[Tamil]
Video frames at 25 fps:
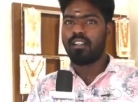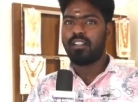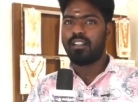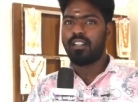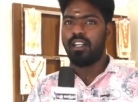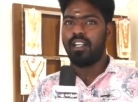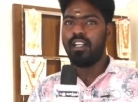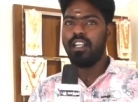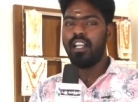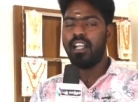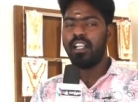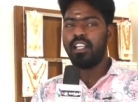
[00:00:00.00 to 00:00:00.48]

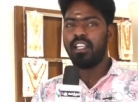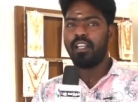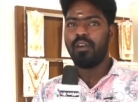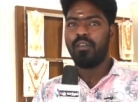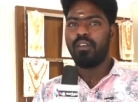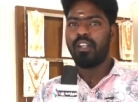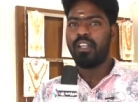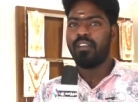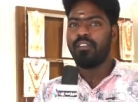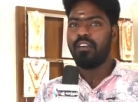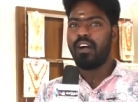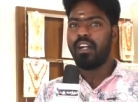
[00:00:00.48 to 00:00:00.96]
கல்யாணி
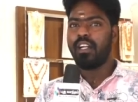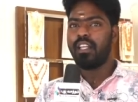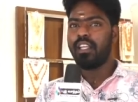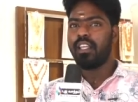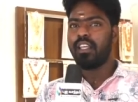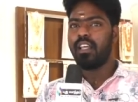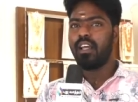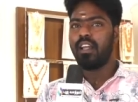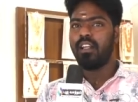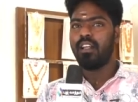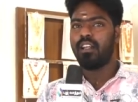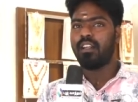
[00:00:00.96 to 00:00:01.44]
கவரிங்
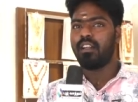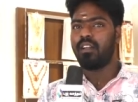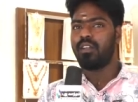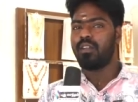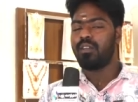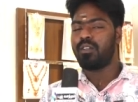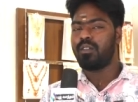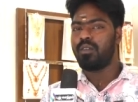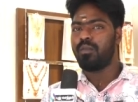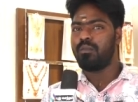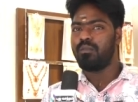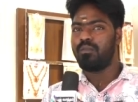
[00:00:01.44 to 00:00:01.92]

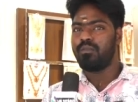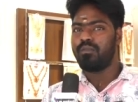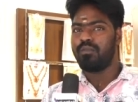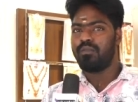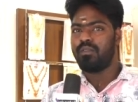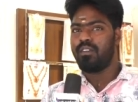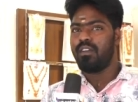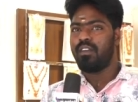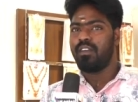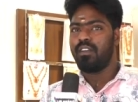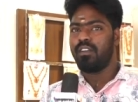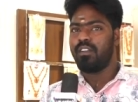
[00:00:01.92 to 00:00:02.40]
வாடிக்கையாளர்களுக்கும்
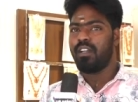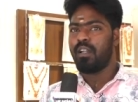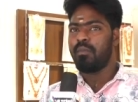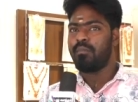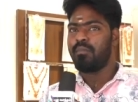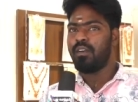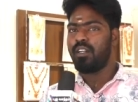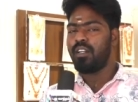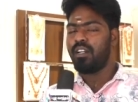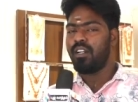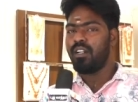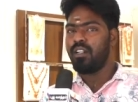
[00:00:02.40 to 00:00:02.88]

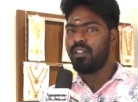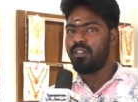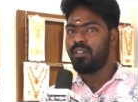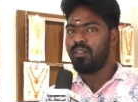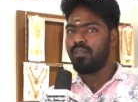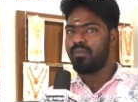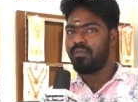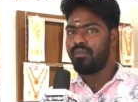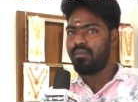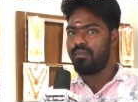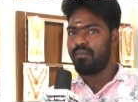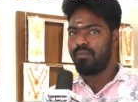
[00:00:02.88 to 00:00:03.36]

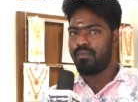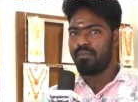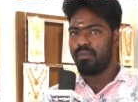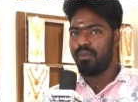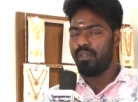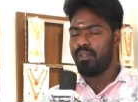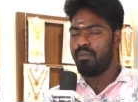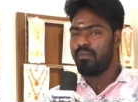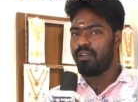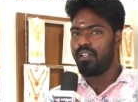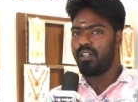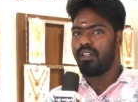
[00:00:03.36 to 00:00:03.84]
நண்பர்களுக்கும்
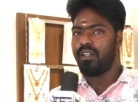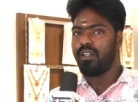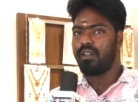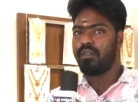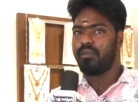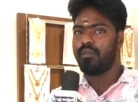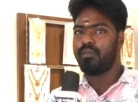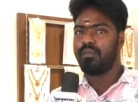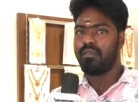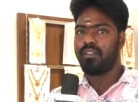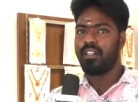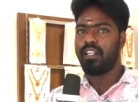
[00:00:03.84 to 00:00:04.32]

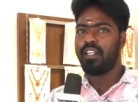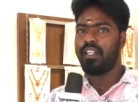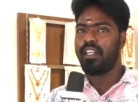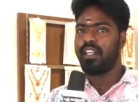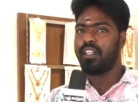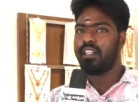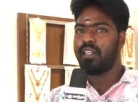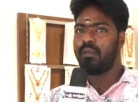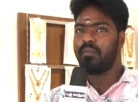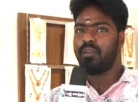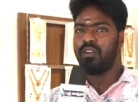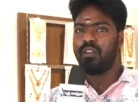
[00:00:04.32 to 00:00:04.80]
பொதுமக்களுக்கும் இனிய
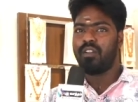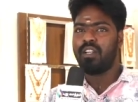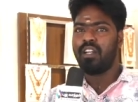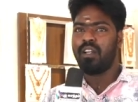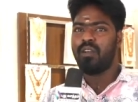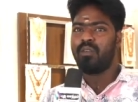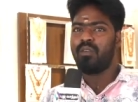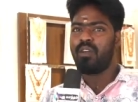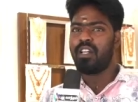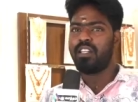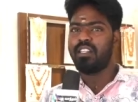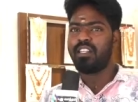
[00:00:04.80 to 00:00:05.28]
தீபாவளி
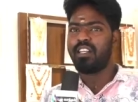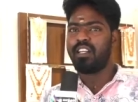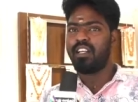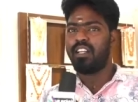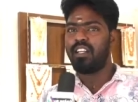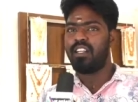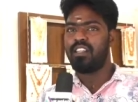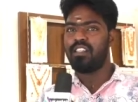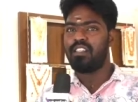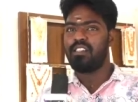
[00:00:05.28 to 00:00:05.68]
நல்வாழ்த்துக்கள்